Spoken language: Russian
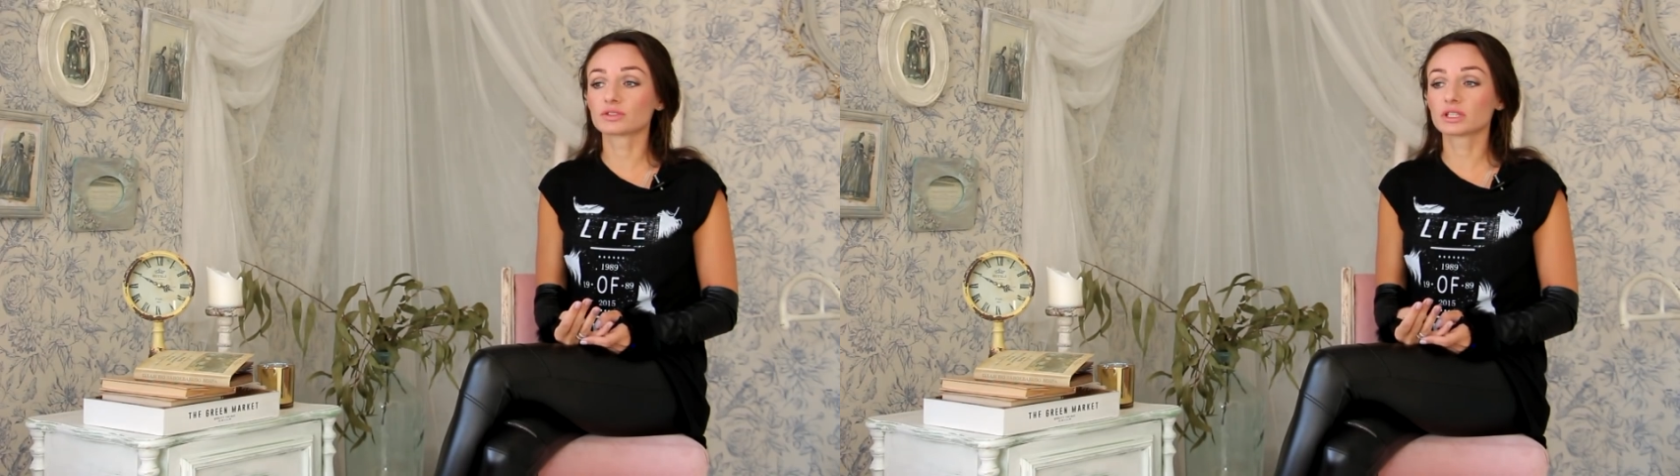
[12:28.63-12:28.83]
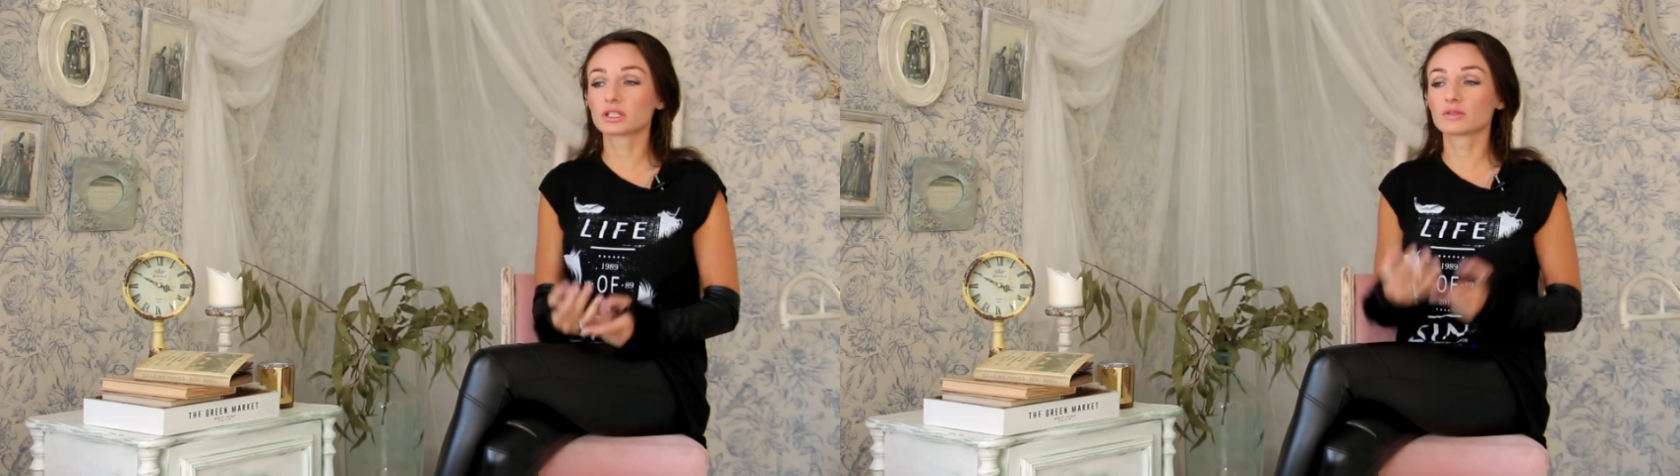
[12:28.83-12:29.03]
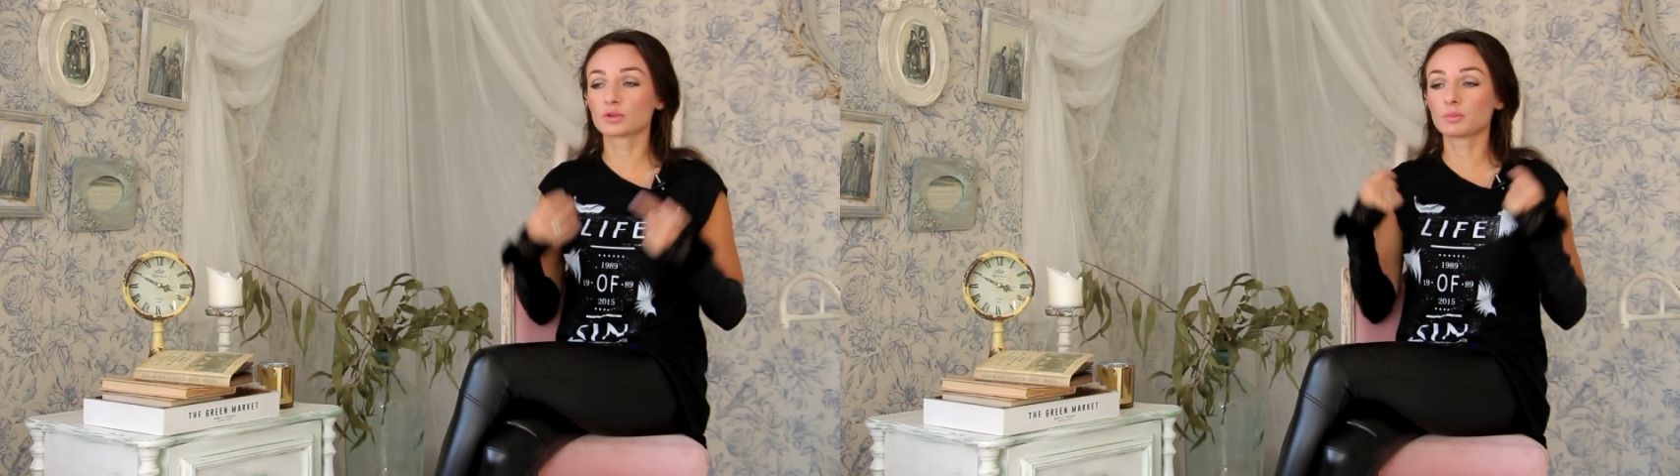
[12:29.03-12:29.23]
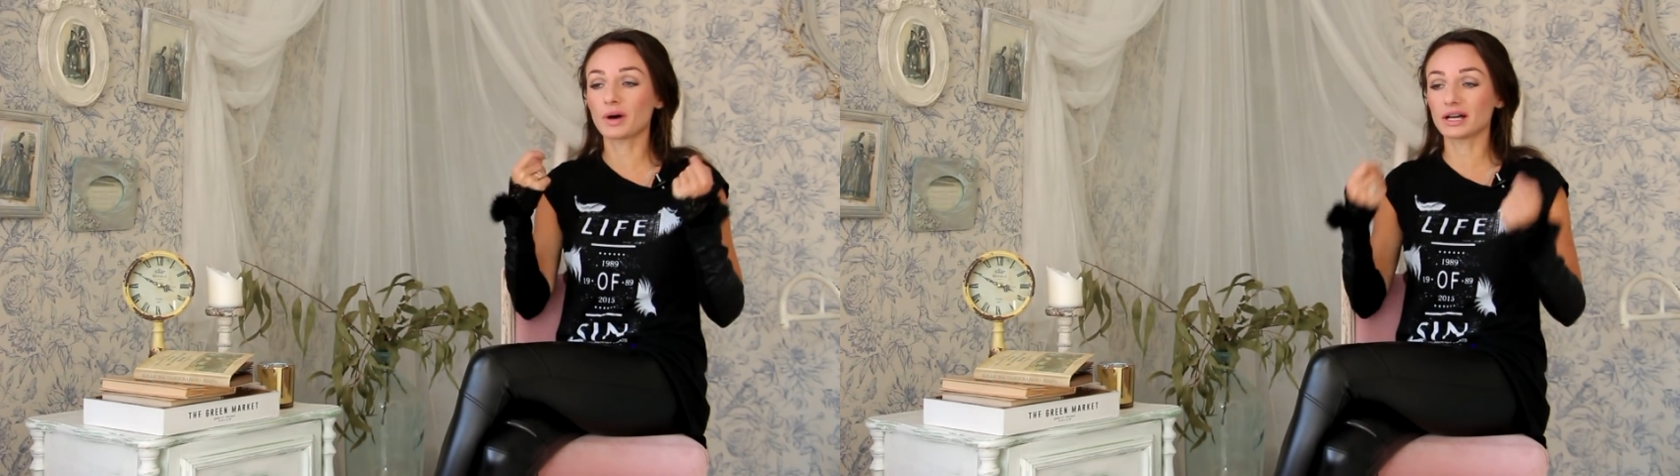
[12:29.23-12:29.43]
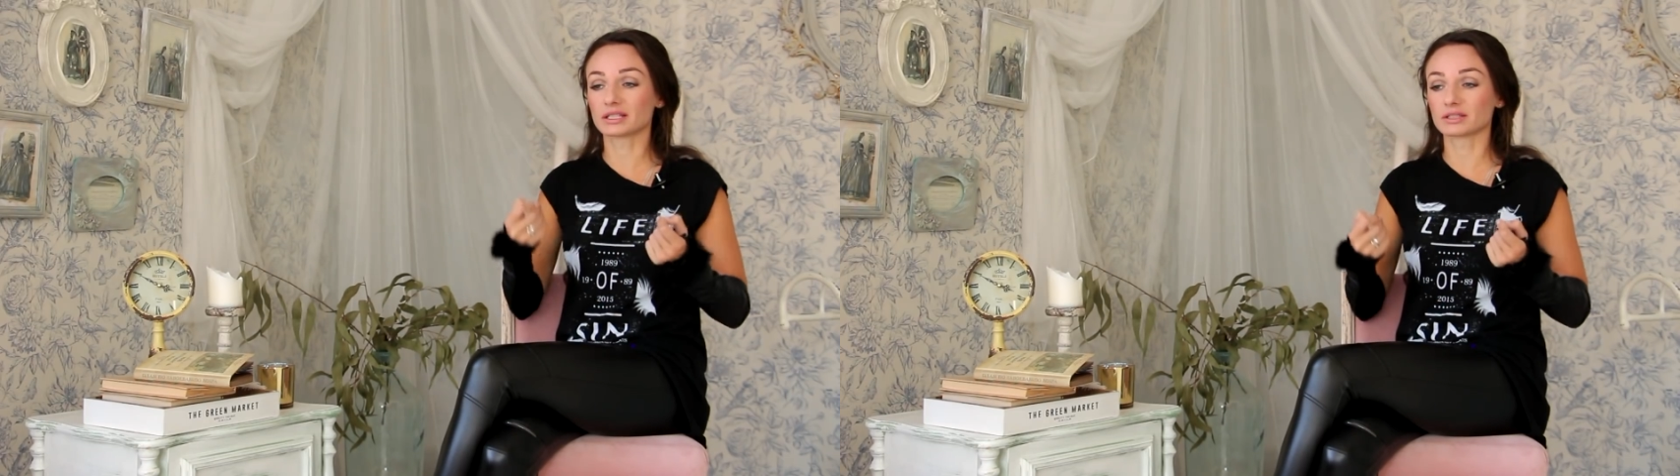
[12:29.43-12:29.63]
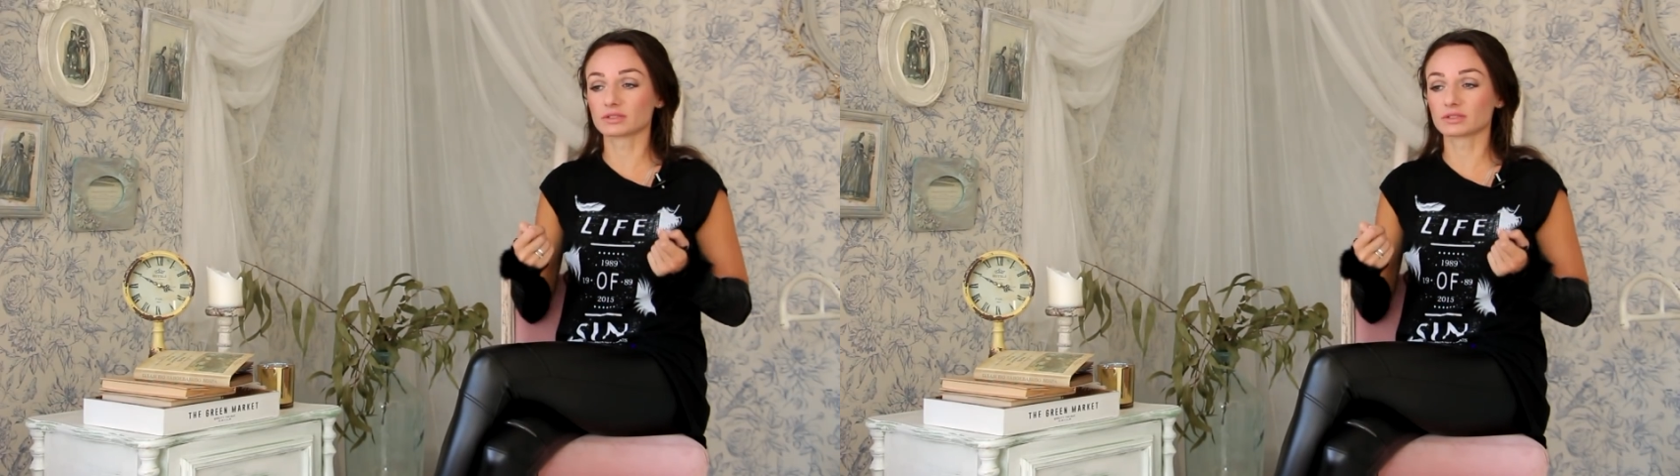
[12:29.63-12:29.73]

вот этот вот паттерн,